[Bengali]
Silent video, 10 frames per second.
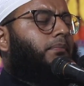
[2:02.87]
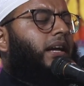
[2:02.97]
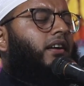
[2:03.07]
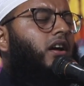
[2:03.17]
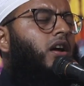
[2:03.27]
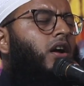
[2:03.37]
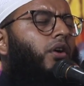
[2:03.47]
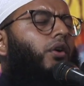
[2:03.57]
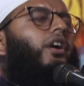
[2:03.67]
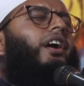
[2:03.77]
থাকবে
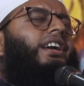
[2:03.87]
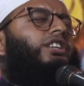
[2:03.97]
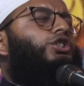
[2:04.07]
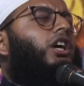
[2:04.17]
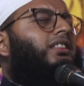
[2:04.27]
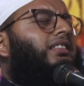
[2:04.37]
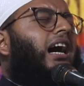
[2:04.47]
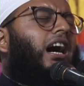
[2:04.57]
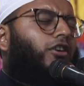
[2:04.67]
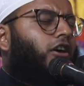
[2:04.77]
ওই
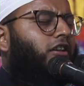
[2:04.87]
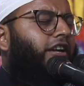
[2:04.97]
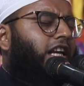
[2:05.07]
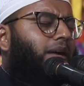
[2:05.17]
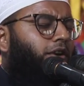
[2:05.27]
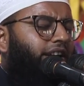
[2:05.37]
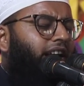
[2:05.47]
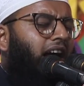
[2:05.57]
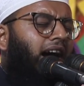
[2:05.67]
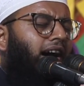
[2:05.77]
সত্তা কতই না
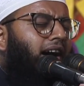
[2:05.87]
মহিয়া